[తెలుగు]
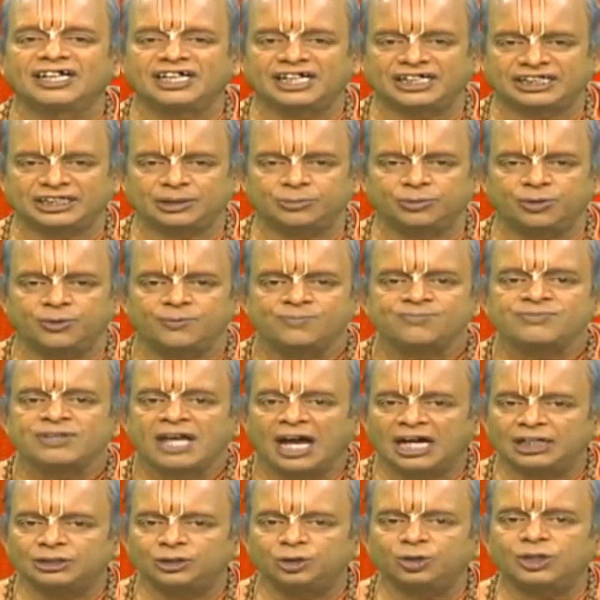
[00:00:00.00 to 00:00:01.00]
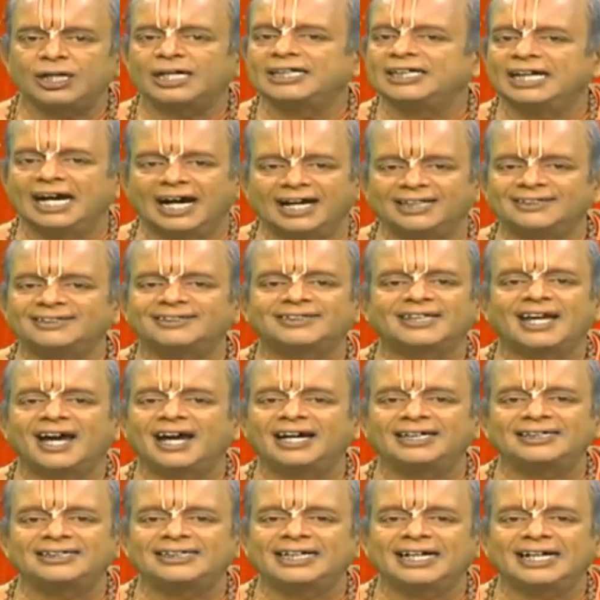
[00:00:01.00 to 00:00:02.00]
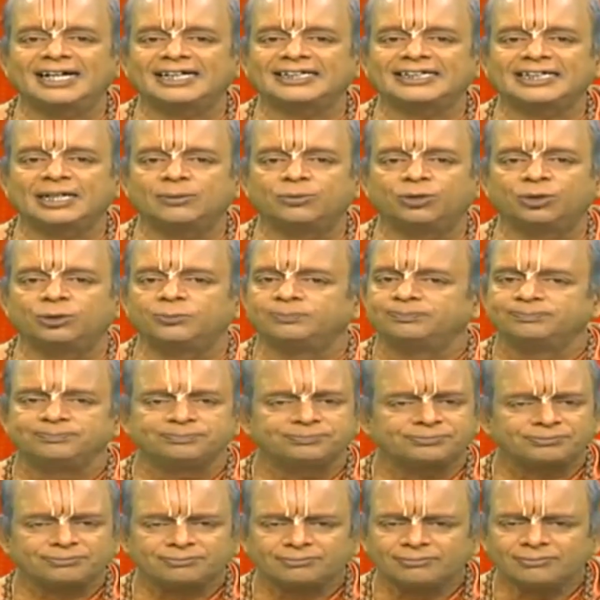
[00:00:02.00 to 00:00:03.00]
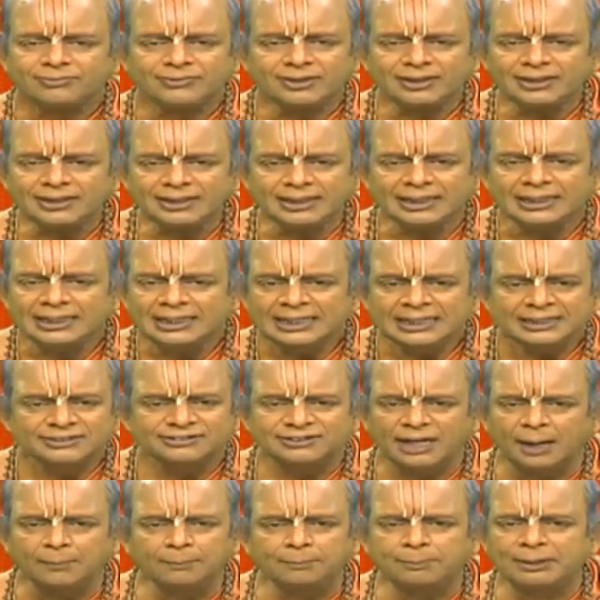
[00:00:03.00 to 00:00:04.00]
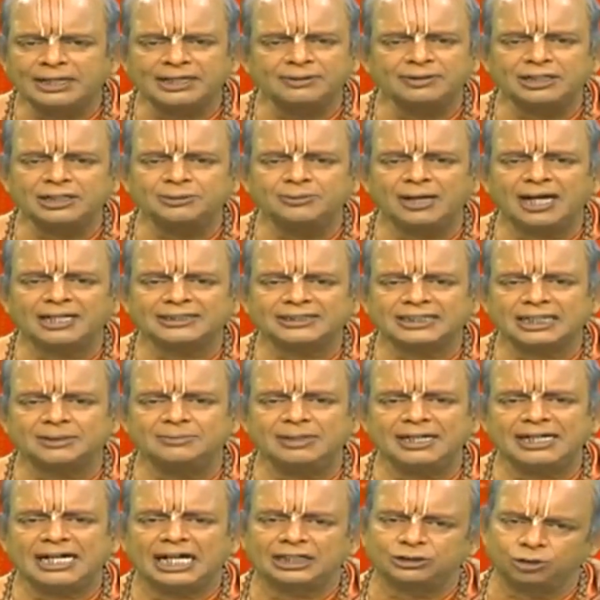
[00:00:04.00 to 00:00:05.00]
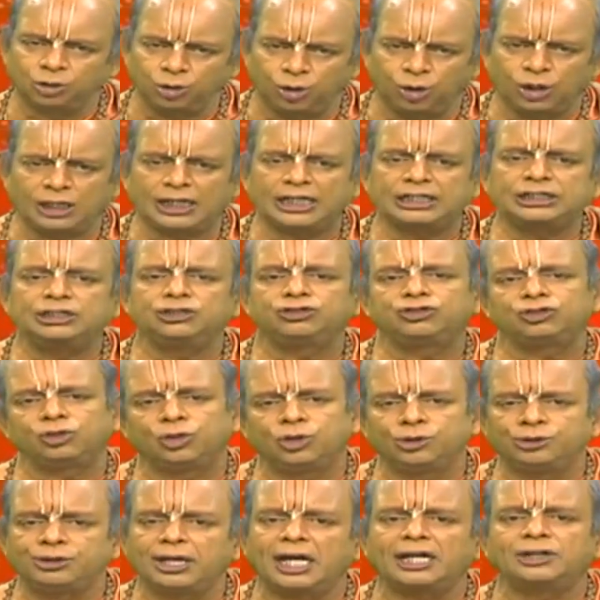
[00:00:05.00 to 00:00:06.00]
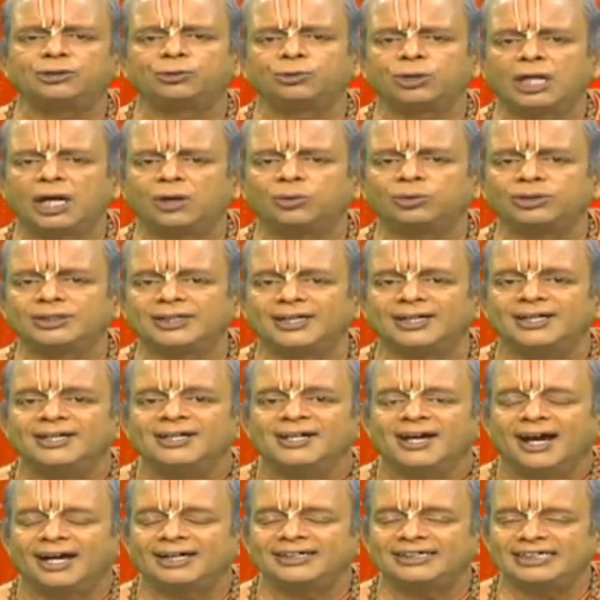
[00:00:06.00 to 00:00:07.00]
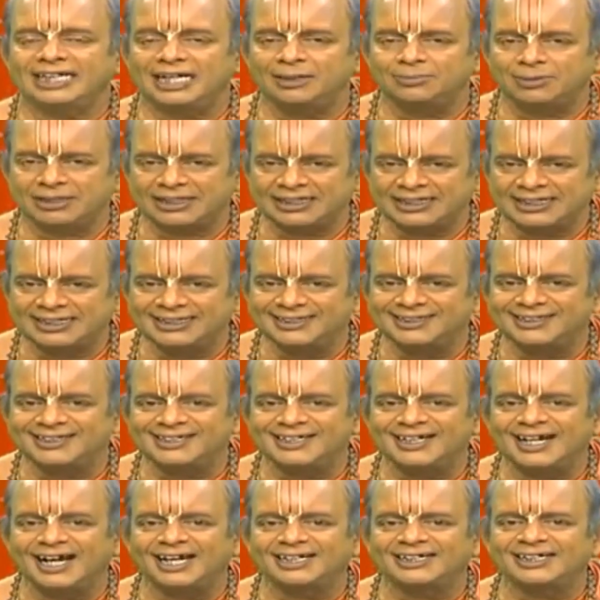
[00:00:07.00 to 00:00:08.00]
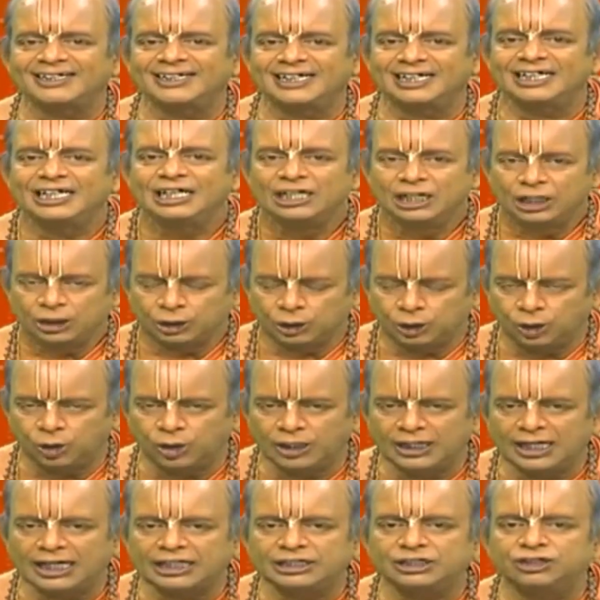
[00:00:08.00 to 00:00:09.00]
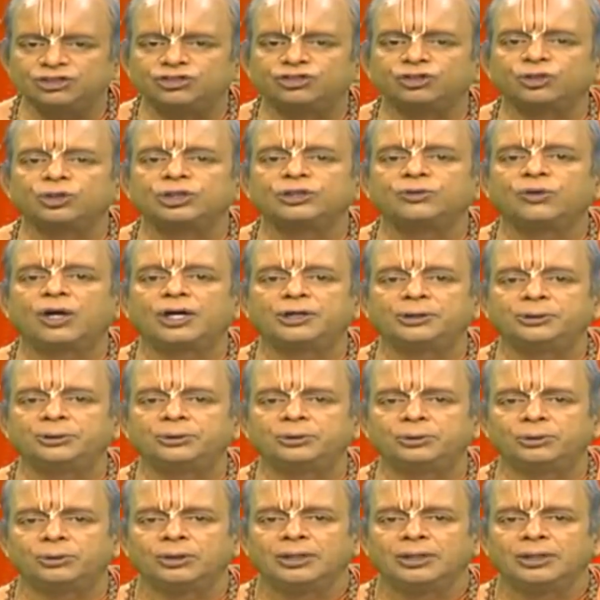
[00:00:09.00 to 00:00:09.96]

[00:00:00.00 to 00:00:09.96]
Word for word: సంకేతము అందుకని హంత అంటే అర్థము చంపడమని మాత్రమే కాదు లొంగ కూడా ఉంది అంటే మన ఇంద్రియాలని లొంగ తీసుకునేవాడు